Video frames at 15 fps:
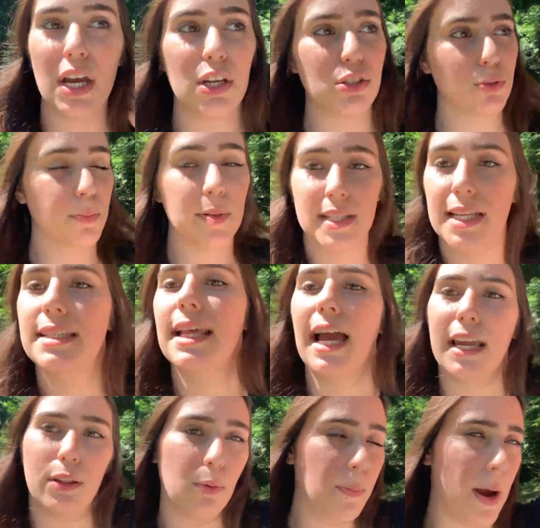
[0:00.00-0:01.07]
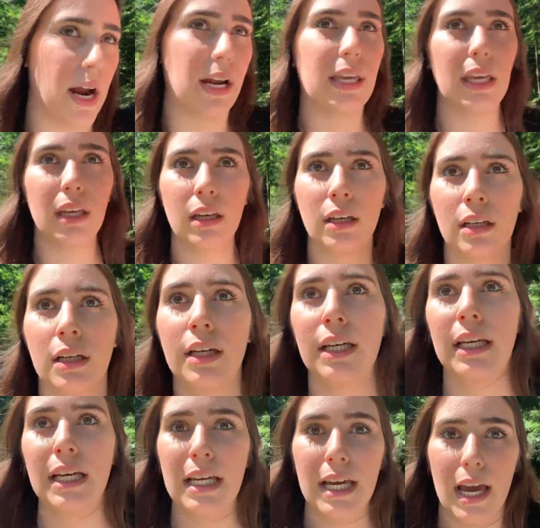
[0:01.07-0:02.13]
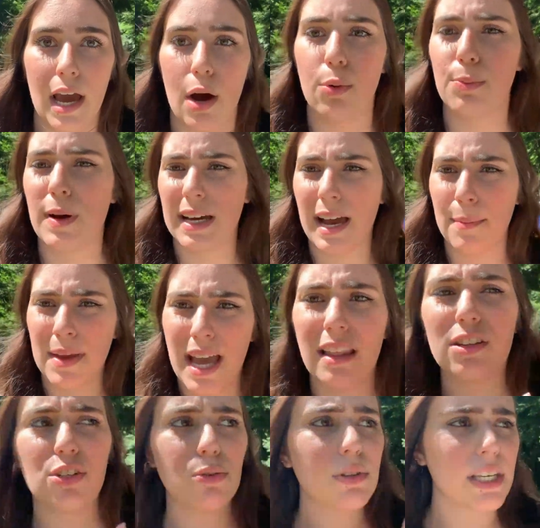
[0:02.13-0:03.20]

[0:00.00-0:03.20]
A gente não precisa sair do parque. É uma caminhada de